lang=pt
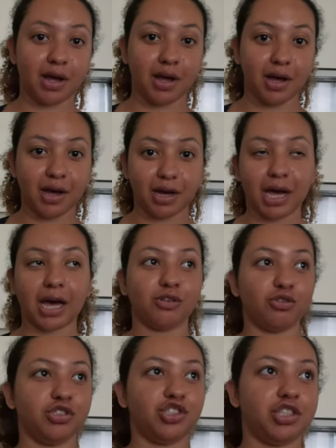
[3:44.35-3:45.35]
a
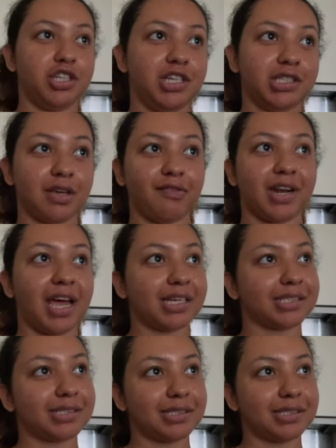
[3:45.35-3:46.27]
Canon G7X,